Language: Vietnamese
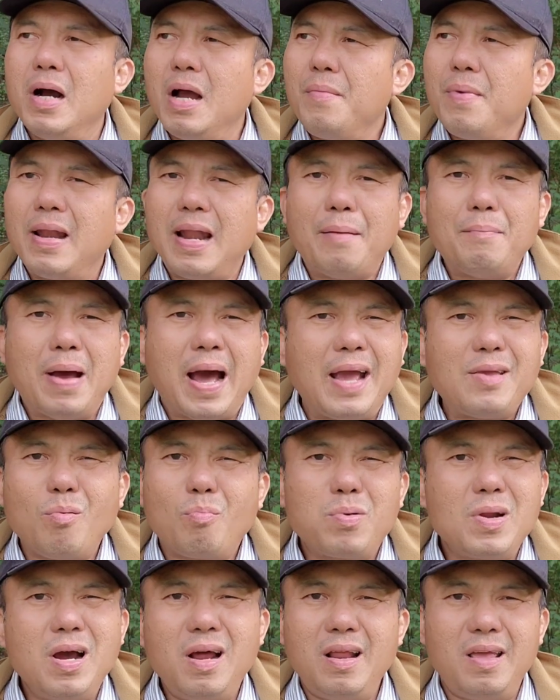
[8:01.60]
10, 15, 20
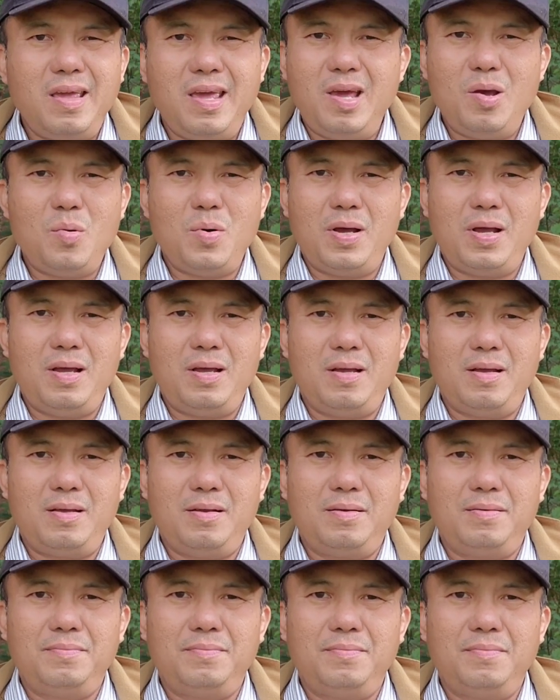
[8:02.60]
đứa là nhiều á
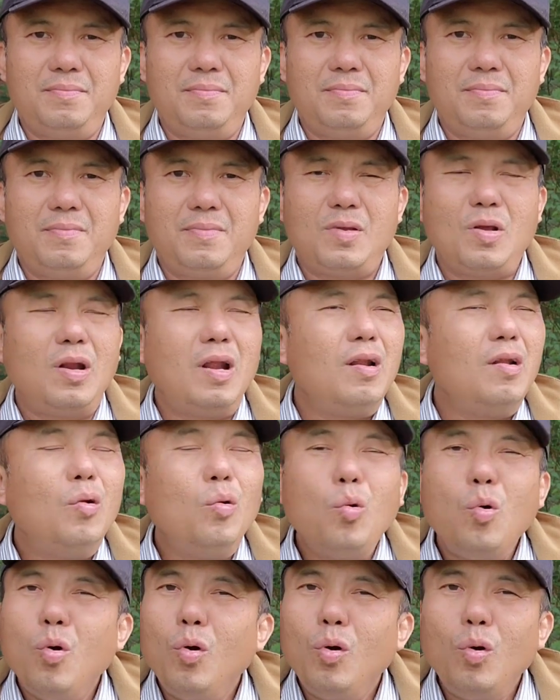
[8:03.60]
cho nên
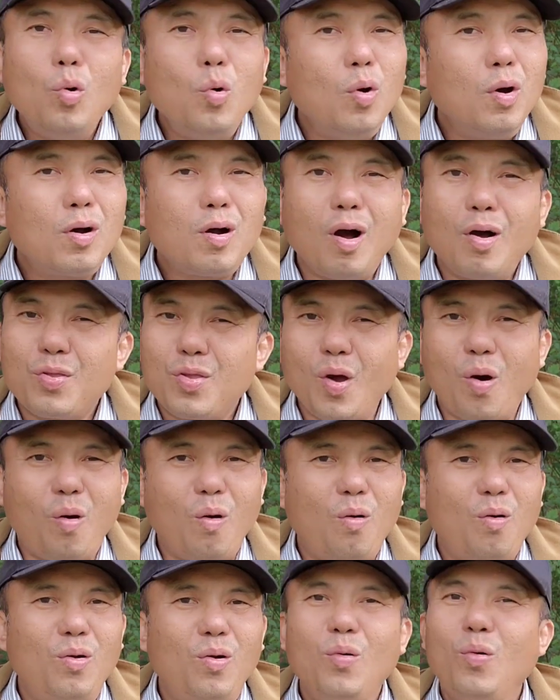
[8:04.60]
luôn luôn có chỗ
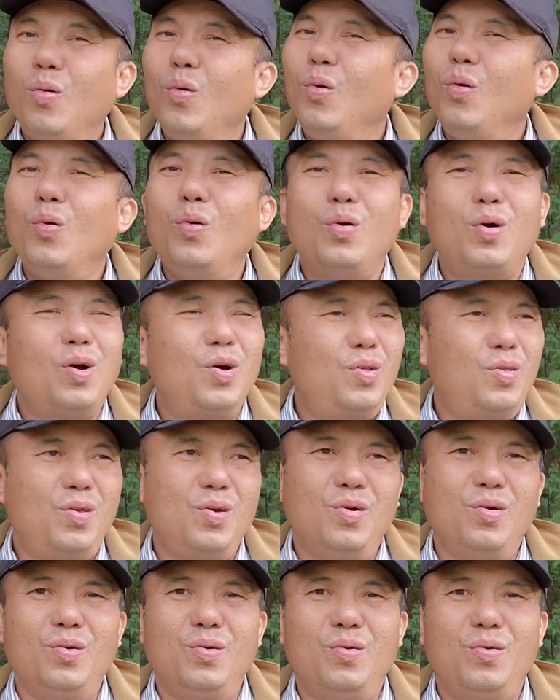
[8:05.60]
luôn luôn có
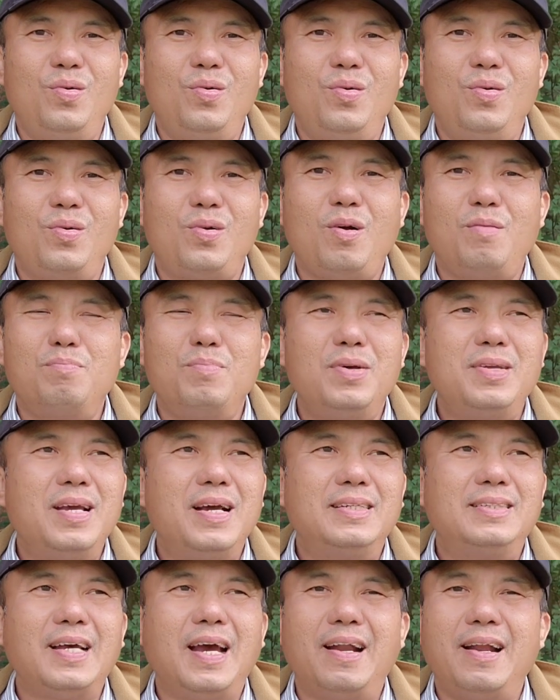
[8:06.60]
chỗ không bao
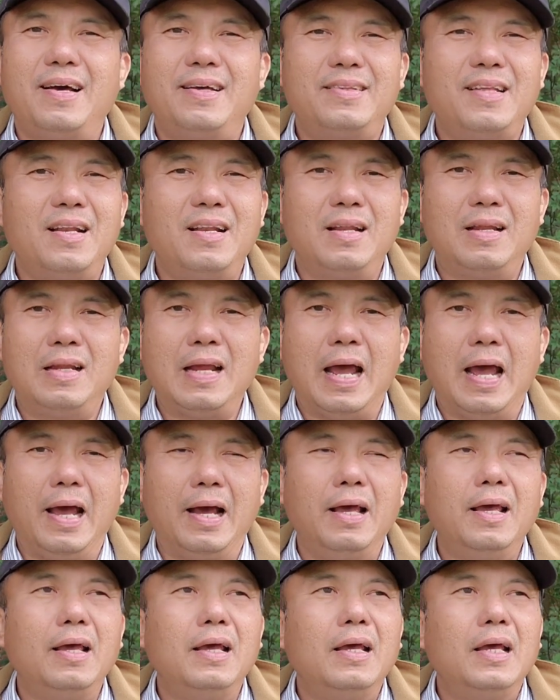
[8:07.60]
giờ xảy ra cái tình
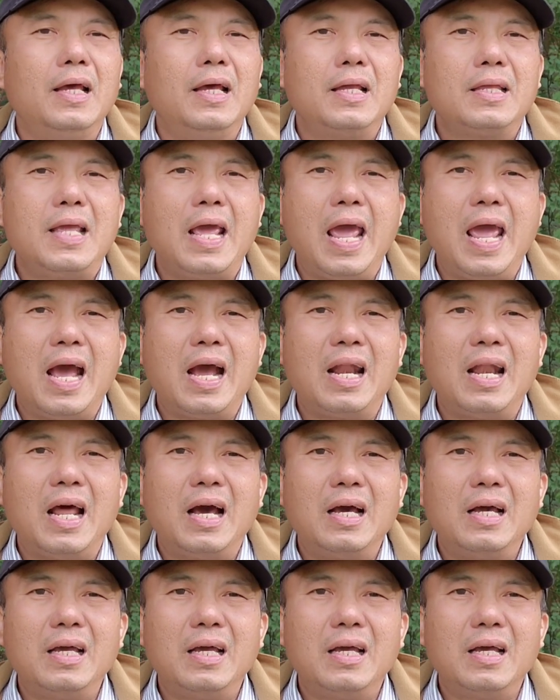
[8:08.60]
trạng chen
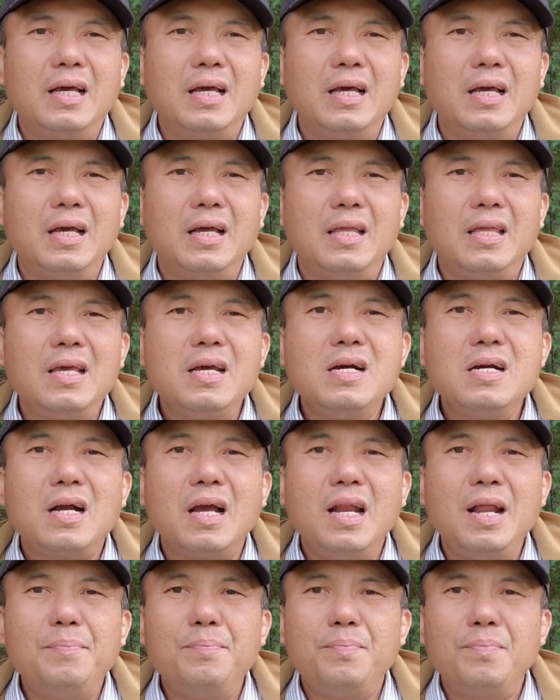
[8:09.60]
lấn như
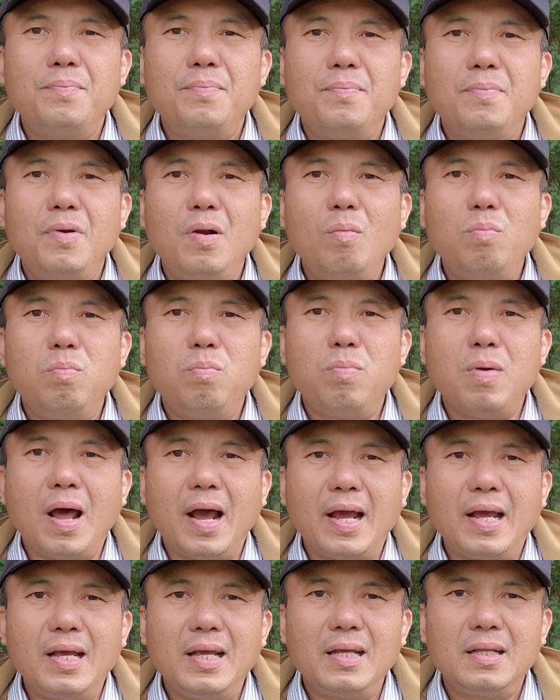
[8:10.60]
clip lúc
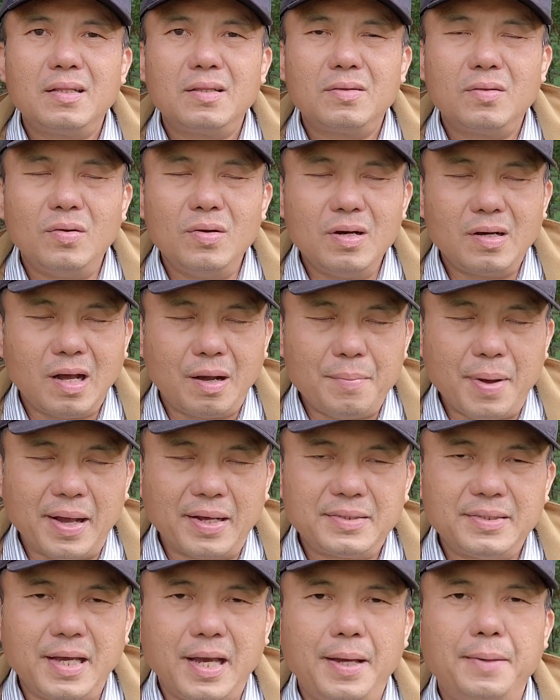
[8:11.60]
nãy tôi đưa các
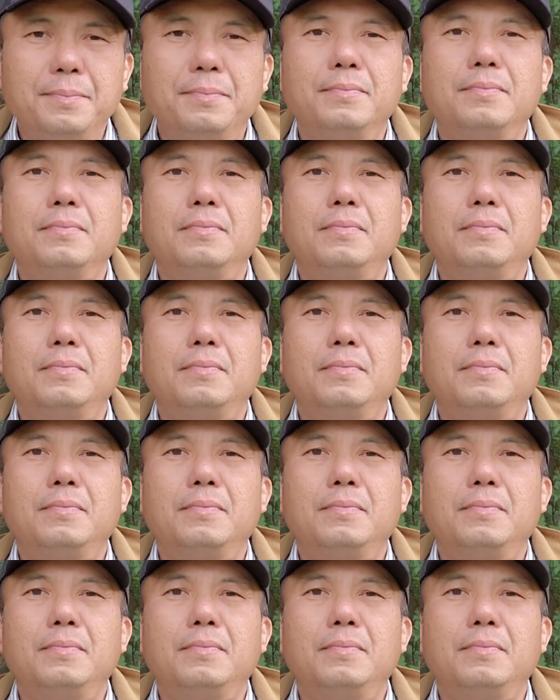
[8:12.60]
bạn xem